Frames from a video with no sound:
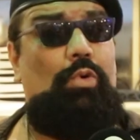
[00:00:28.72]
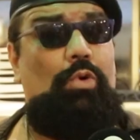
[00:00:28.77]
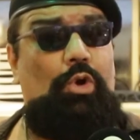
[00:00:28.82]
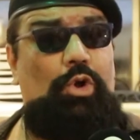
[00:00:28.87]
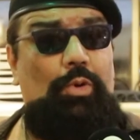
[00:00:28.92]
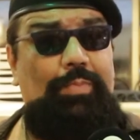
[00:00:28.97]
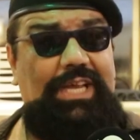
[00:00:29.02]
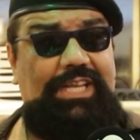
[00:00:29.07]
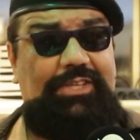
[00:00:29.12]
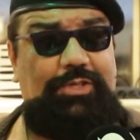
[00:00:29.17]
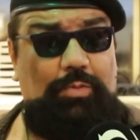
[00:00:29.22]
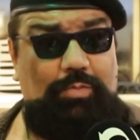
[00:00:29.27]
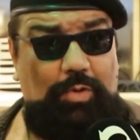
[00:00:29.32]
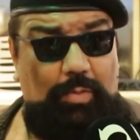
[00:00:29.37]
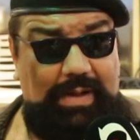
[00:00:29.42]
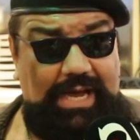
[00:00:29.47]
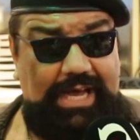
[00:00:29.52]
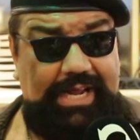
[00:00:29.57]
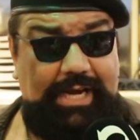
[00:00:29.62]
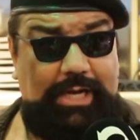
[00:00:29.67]
نقول لكم عيدكم
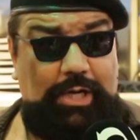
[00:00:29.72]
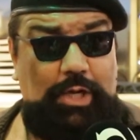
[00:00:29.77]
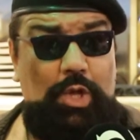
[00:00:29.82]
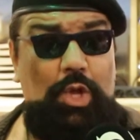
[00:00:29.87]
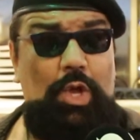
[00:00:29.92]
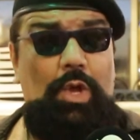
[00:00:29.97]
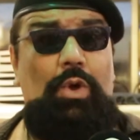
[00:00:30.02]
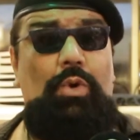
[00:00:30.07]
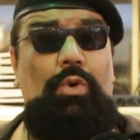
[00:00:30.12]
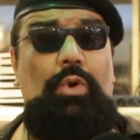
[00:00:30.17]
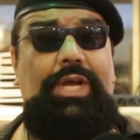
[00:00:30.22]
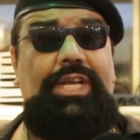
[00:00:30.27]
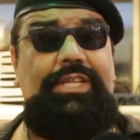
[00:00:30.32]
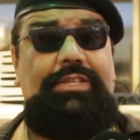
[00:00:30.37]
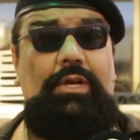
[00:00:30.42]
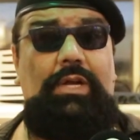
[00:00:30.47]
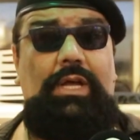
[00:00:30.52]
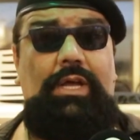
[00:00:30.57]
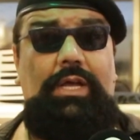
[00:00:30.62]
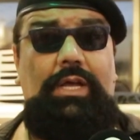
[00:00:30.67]
مبارك
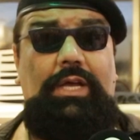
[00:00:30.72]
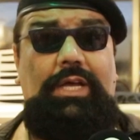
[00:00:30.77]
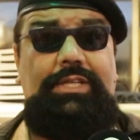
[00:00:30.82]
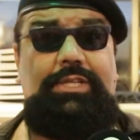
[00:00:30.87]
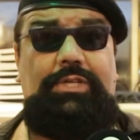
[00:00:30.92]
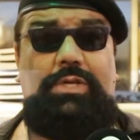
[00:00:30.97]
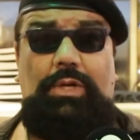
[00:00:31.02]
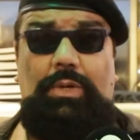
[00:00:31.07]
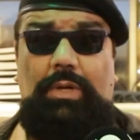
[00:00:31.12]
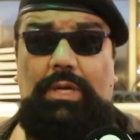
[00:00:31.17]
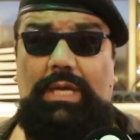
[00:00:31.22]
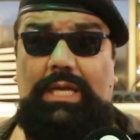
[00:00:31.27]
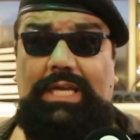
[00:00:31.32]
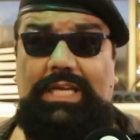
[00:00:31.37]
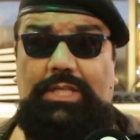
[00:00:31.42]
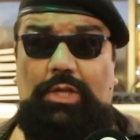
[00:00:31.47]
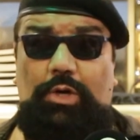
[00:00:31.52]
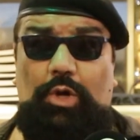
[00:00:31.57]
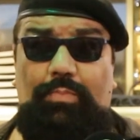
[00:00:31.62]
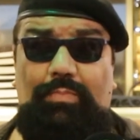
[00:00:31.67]
وعيد آه، عيدكم آه،
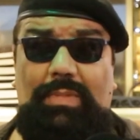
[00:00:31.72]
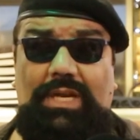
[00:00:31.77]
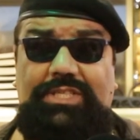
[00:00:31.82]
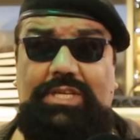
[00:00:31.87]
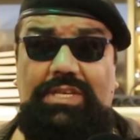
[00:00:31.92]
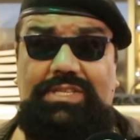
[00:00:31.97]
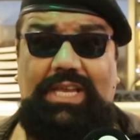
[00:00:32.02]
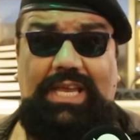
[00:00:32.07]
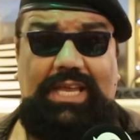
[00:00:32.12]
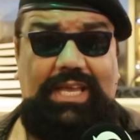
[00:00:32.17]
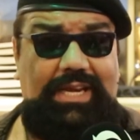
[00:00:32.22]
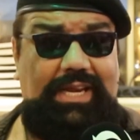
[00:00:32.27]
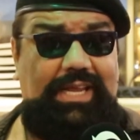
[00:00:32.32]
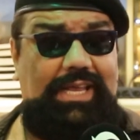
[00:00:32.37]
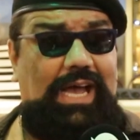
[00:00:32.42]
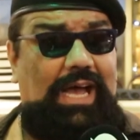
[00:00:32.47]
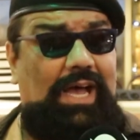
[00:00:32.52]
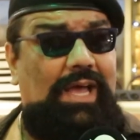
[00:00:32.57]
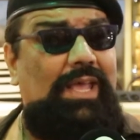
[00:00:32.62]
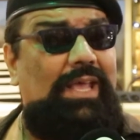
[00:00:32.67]
عيد الامه
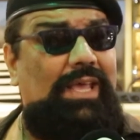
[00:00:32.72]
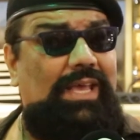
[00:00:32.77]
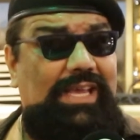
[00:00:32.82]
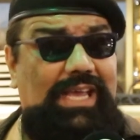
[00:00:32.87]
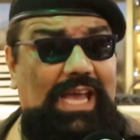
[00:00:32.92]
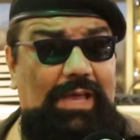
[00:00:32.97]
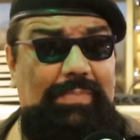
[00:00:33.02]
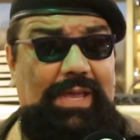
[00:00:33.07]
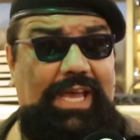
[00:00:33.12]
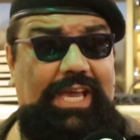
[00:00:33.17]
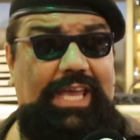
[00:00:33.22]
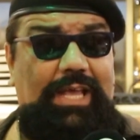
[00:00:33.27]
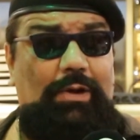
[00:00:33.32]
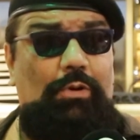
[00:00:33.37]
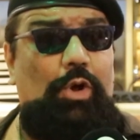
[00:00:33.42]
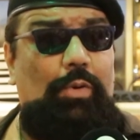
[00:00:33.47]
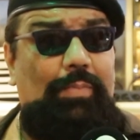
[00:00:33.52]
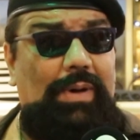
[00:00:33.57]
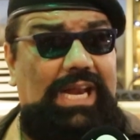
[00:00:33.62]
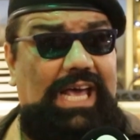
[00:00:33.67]
الجزائريه كاع بخير
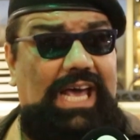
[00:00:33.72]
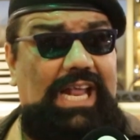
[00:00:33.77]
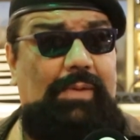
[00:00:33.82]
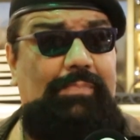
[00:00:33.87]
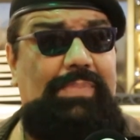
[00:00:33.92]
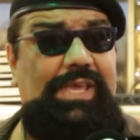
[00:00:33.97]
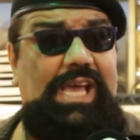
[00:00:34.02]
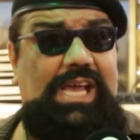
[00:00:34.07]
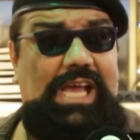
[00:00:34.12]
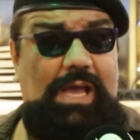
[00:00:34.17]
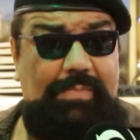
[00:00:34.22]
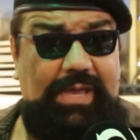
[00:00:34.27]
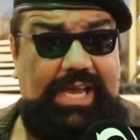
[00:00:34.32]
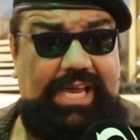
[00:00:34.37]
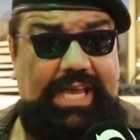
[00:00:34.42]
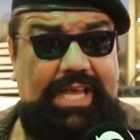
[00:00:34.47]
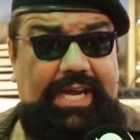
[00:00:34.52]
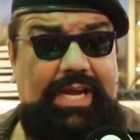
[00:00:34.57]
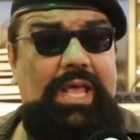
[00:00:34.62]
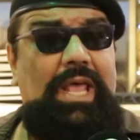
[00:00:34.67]
والامه العربيه كاع
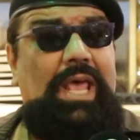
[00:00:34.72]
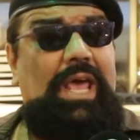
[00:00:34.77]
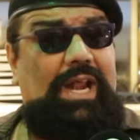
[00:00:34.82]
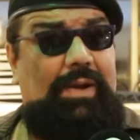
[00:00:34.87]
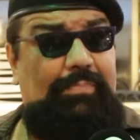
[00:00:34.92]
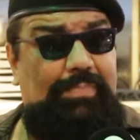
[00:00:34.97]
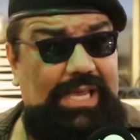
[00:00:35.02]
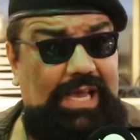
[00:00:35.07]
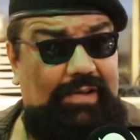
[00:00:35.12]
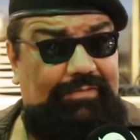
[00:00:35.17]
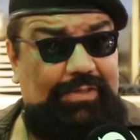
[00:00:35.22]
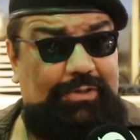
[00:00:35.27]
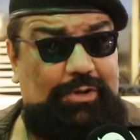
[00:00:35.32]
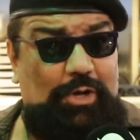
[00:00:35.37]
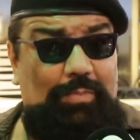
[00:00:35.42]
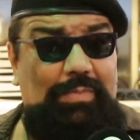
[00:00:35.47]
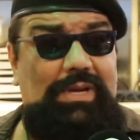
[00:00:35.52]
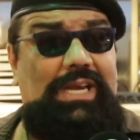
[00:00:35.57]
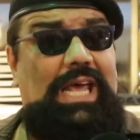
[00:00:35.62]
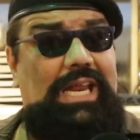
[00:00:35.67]
بخير ربي
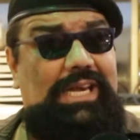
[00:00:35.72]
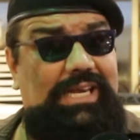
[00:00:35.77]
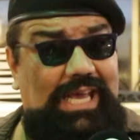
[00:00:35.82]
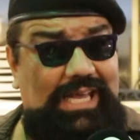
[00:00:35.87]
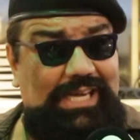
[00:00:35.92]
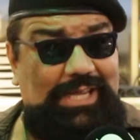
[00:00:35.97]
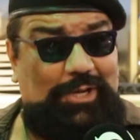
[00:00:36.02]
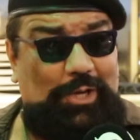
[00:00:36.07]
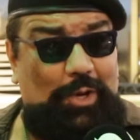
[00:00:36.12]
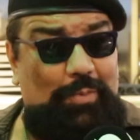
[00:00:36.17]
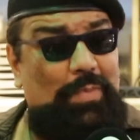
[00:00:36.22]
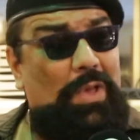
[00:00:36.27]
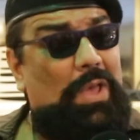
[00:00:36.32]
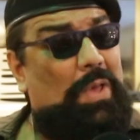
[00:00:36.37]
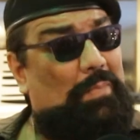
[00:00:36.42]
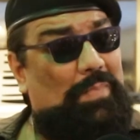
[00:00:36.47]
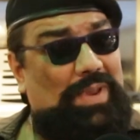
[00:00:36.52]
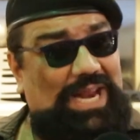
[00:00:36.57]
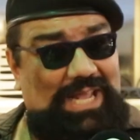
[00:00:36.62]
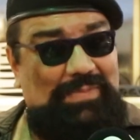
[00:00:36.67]
يحفظكم الله الله عليكم
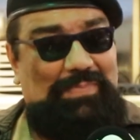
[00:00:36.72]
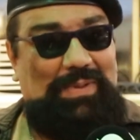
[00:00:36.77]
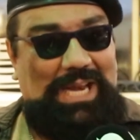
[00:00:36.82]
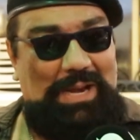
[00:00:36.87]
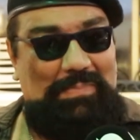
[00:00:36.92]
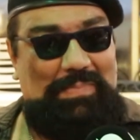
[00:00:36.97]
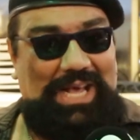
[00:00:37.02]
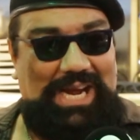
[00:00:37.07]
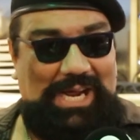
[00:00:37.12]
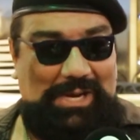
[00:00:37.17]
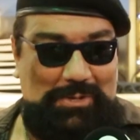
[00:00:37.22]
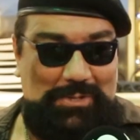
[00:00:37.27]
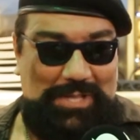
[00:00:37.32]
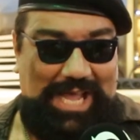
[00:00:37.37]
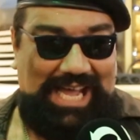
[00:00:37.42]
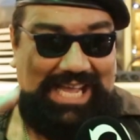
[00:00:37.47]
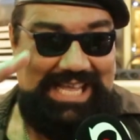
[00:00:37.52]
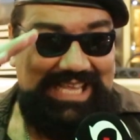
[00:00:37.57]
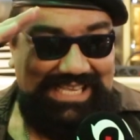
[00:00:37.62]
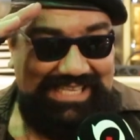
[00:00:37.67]
من عند بيلا البراكوده